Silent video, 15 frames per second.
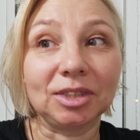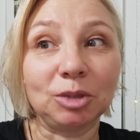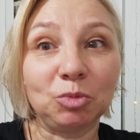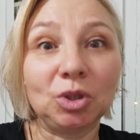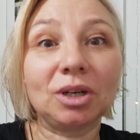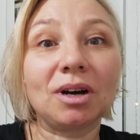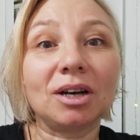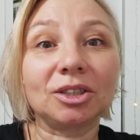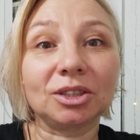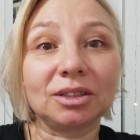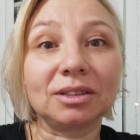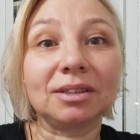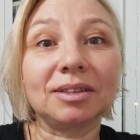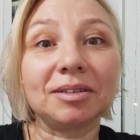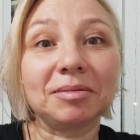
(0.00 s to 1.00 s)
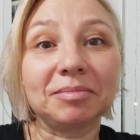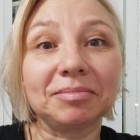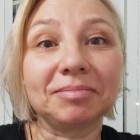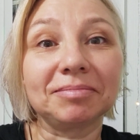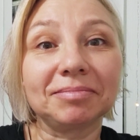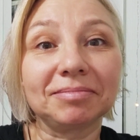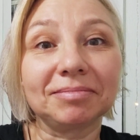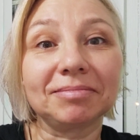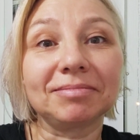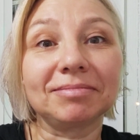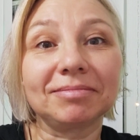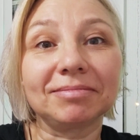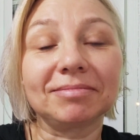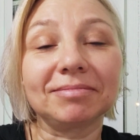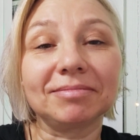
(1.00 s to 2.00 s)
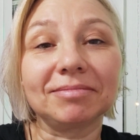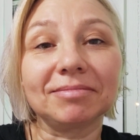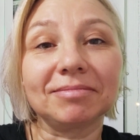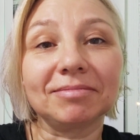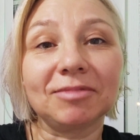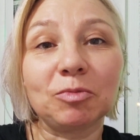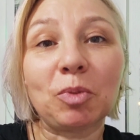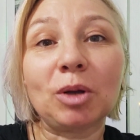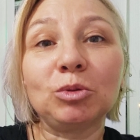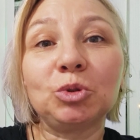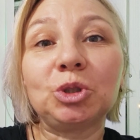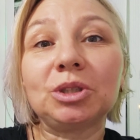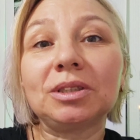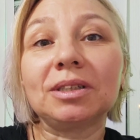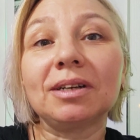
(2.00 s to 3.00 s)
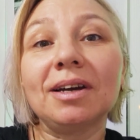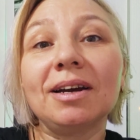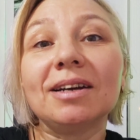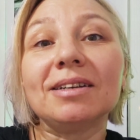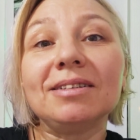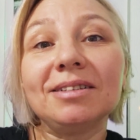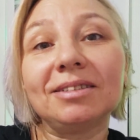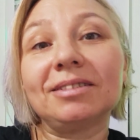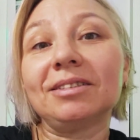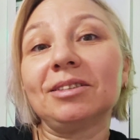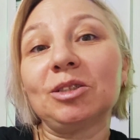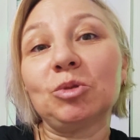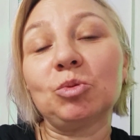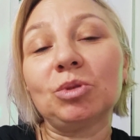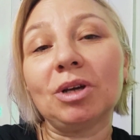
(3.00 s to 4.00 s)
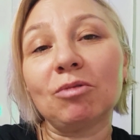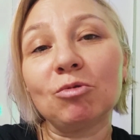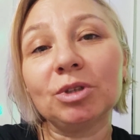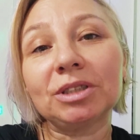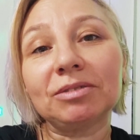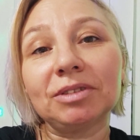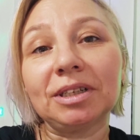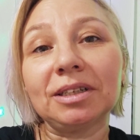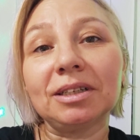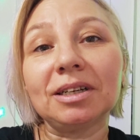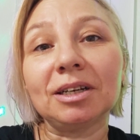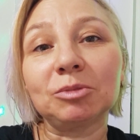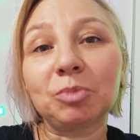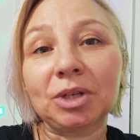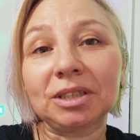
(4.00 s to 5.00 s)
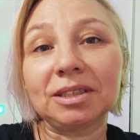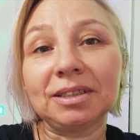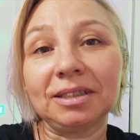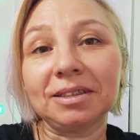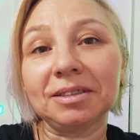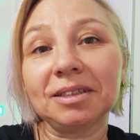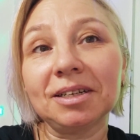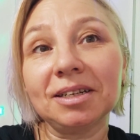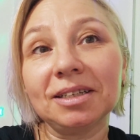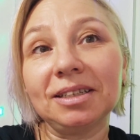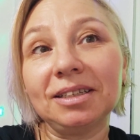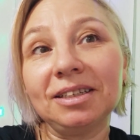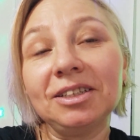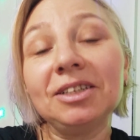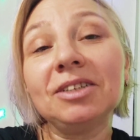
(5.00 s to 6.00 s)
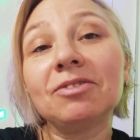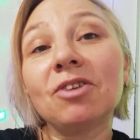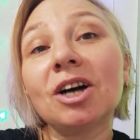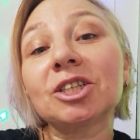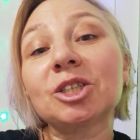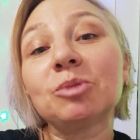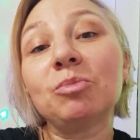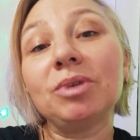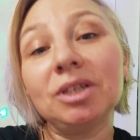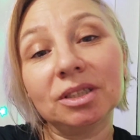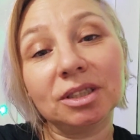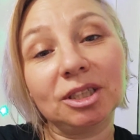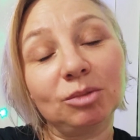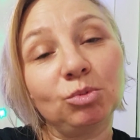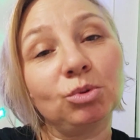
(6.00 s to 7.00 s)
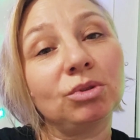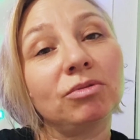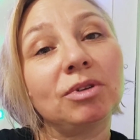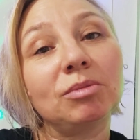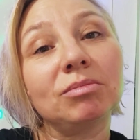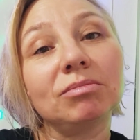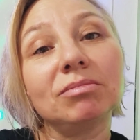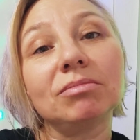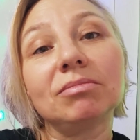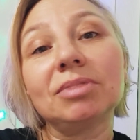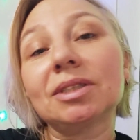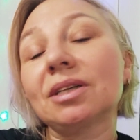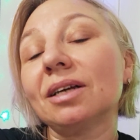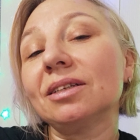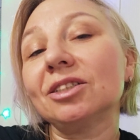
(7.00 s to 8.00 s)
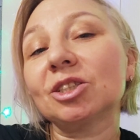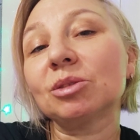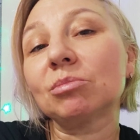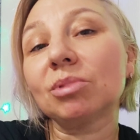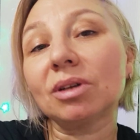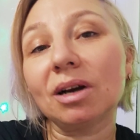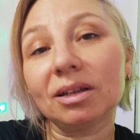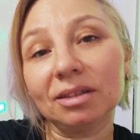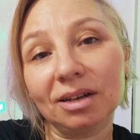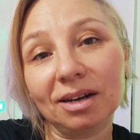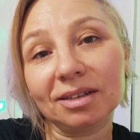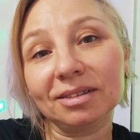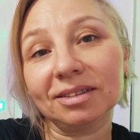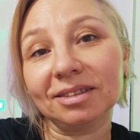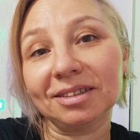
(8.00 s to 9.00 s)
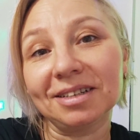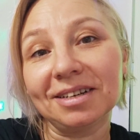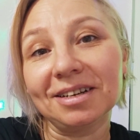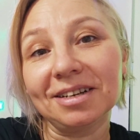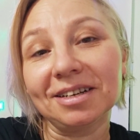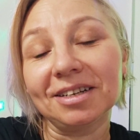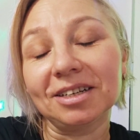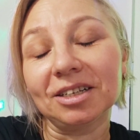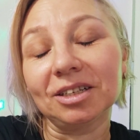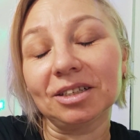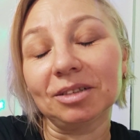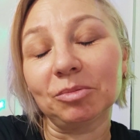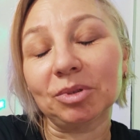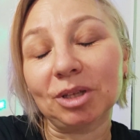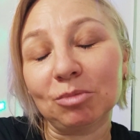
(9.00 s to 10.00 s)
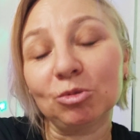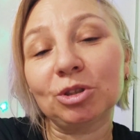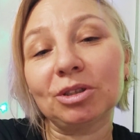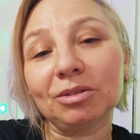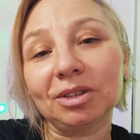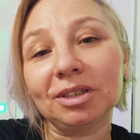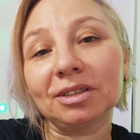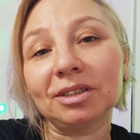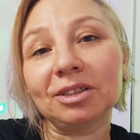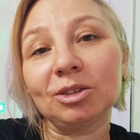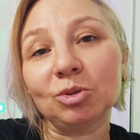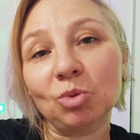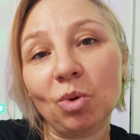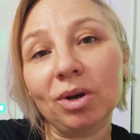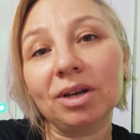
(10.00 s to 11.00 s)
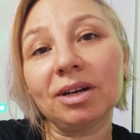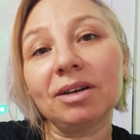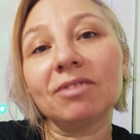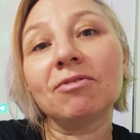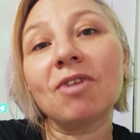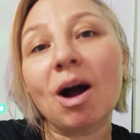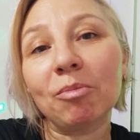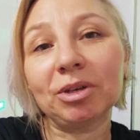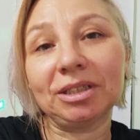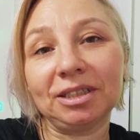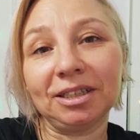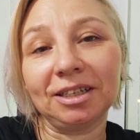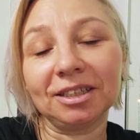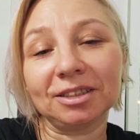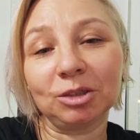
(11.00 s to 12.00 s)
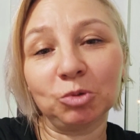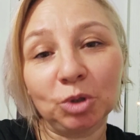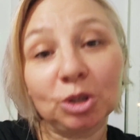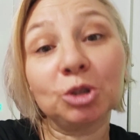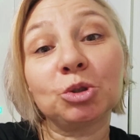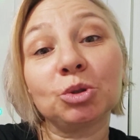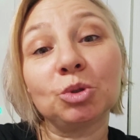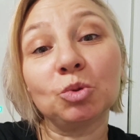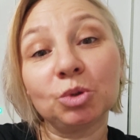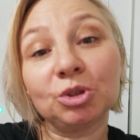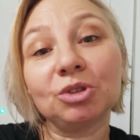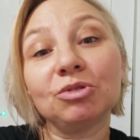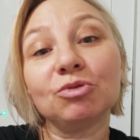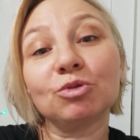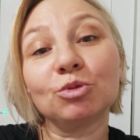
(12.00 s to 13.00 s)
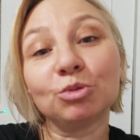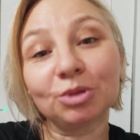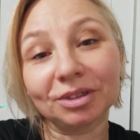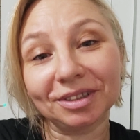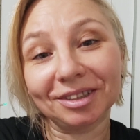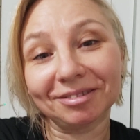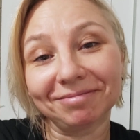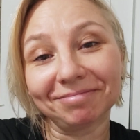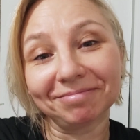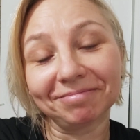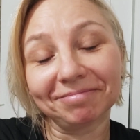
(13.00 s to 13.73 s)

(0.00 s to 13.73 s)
И мне кажется, вы получите истинное удовольствие от процесса, и ваши близкие будут вам бесконечно благодарны, потому что это не только вам интересно, но это еще и очень вкусно.